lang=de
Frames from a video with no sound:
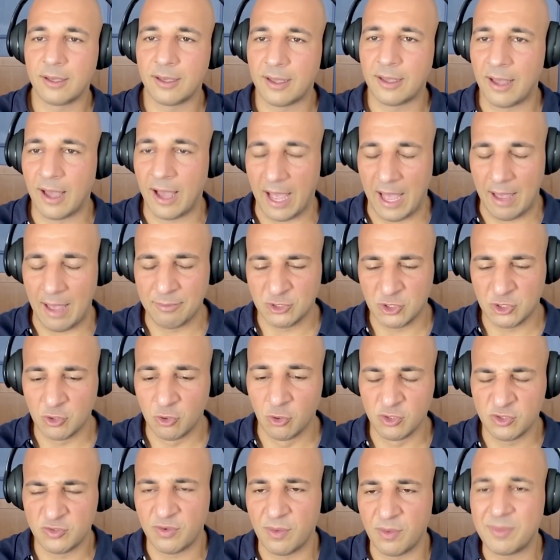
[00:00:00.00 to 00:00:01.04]
Arabische
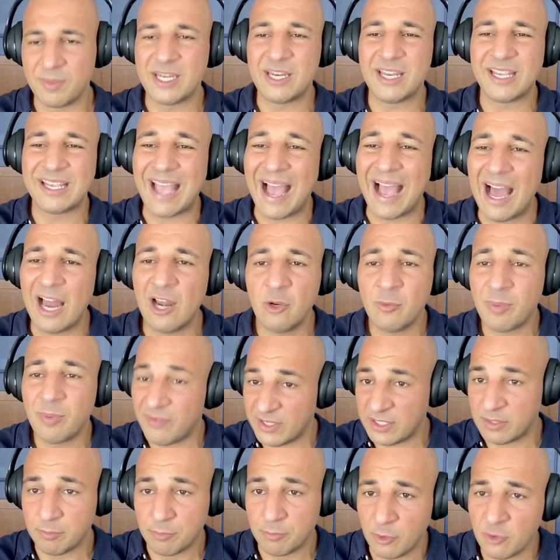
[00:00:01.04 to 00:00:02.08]
Großfamilien, egal über
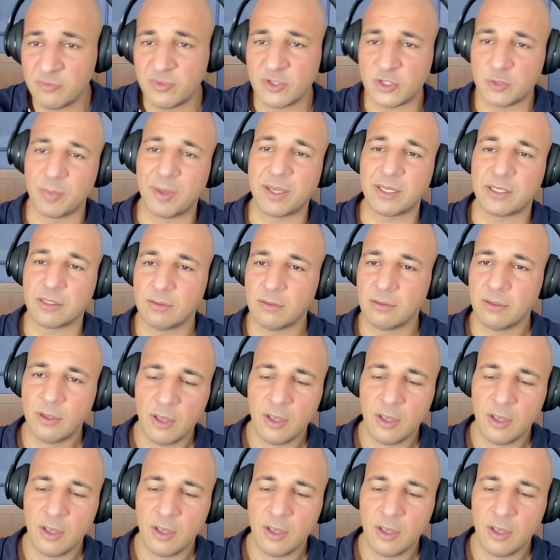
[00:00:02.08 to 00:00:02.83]
welchen Punkt wir sprechen